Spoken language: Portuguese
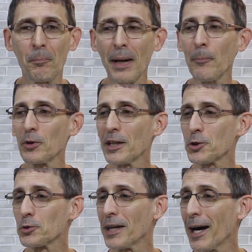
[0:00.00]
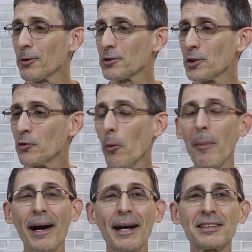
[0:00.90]
para poder ajudá-los, eu vou
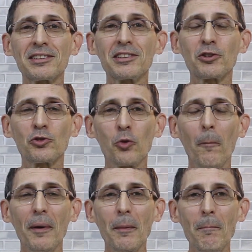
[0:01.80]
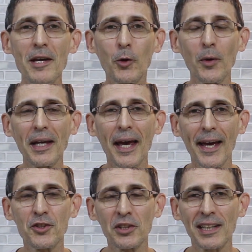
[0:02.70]
pagar esse super mico em
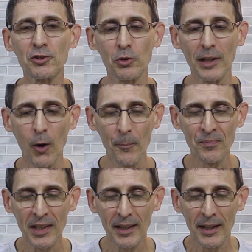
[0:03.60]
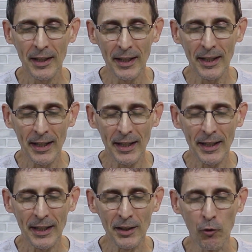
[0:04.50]
rede nacional
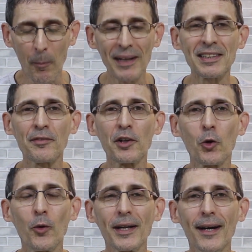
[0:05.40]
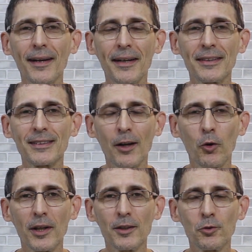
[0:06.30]
e vou passar vergonha
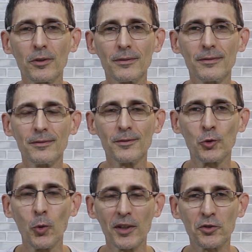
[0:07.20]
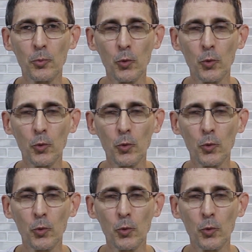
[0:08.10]
cantarolando duas